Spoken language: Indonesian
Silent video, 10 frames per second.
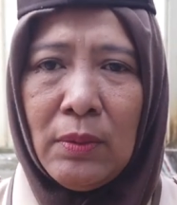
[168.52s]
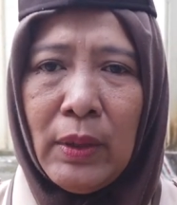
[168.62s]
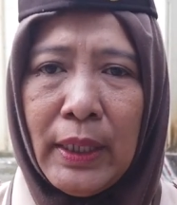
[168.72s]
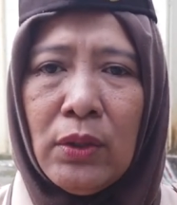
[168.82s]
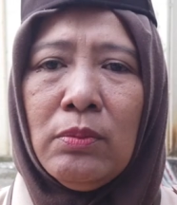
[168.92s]

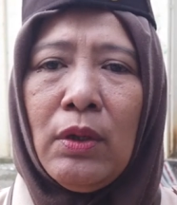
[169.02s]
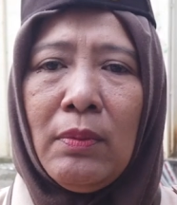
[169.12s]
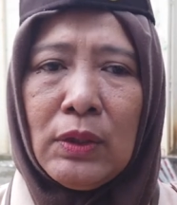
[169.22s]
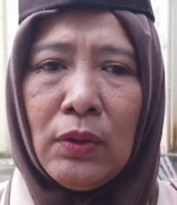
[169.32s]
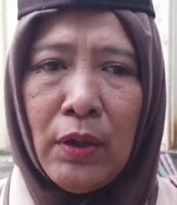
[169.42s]
Assalamualaikum
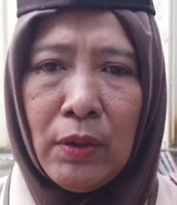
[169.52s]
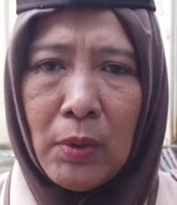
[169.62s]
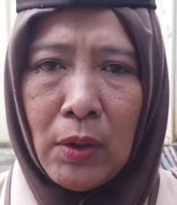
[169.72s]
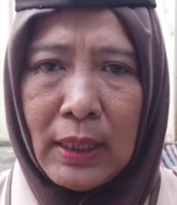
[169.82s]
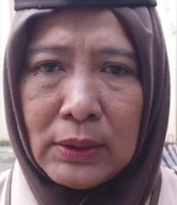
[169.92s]
warahmatullahi
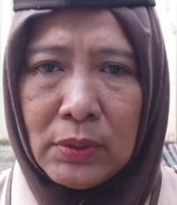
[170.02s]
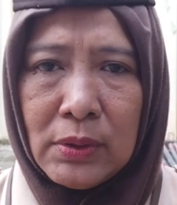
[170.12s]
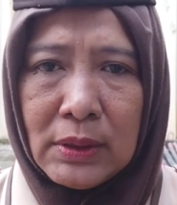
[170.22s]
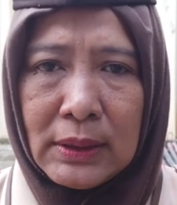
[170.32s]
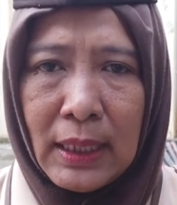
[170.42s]

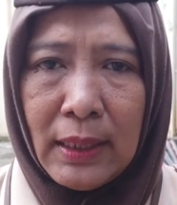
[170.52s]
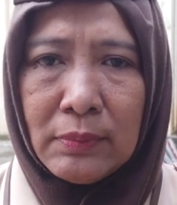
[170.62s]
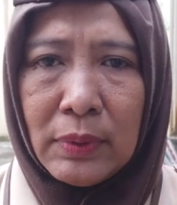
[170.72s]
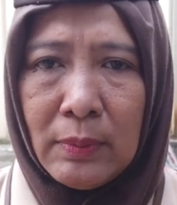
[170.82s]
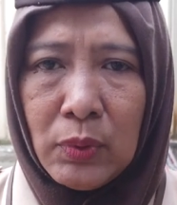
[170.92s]
wabarakatuh.
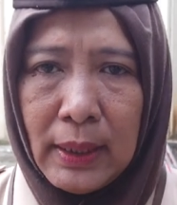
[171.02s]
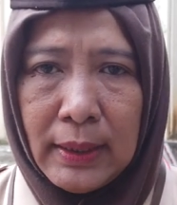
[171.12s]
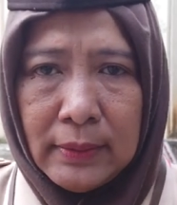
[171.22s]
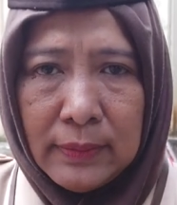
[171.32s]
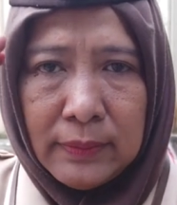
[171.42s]
Salam
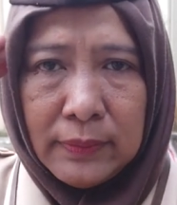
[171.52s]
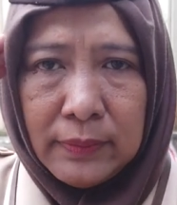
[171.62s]
Pramuka.